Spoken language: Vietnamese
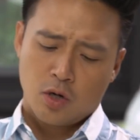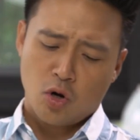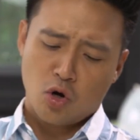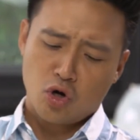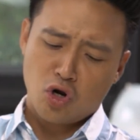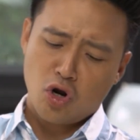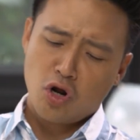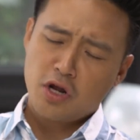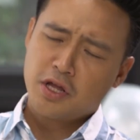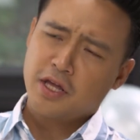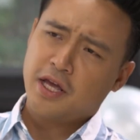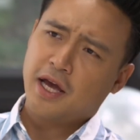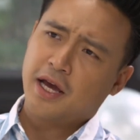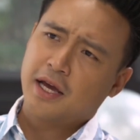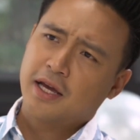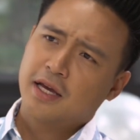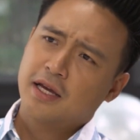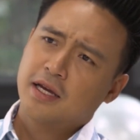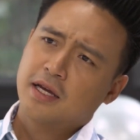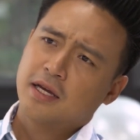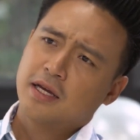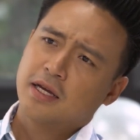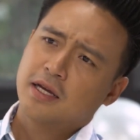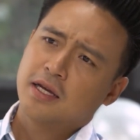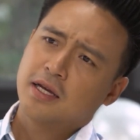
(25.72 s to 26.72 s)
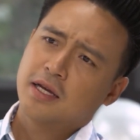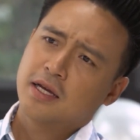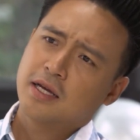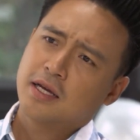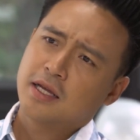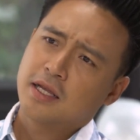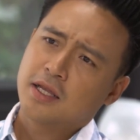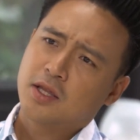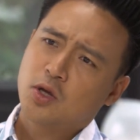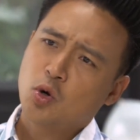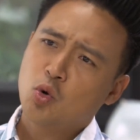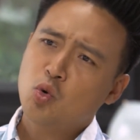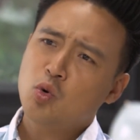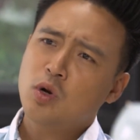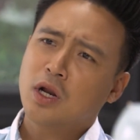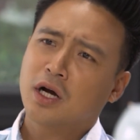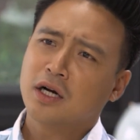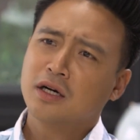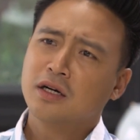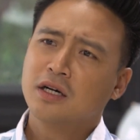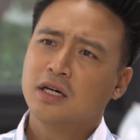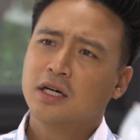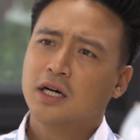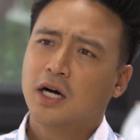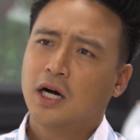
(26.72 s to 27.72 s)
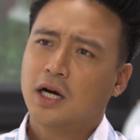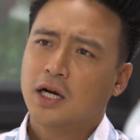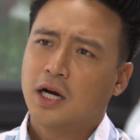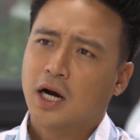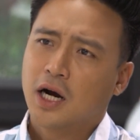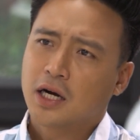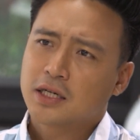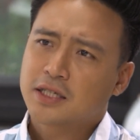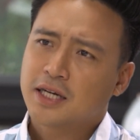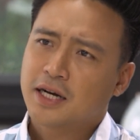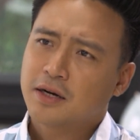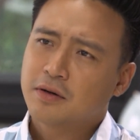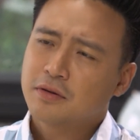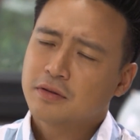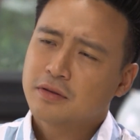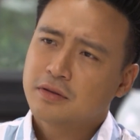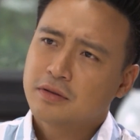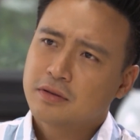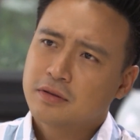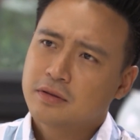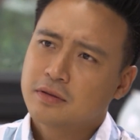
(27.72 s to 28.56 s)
con nói vậy chú là người hời hợt sao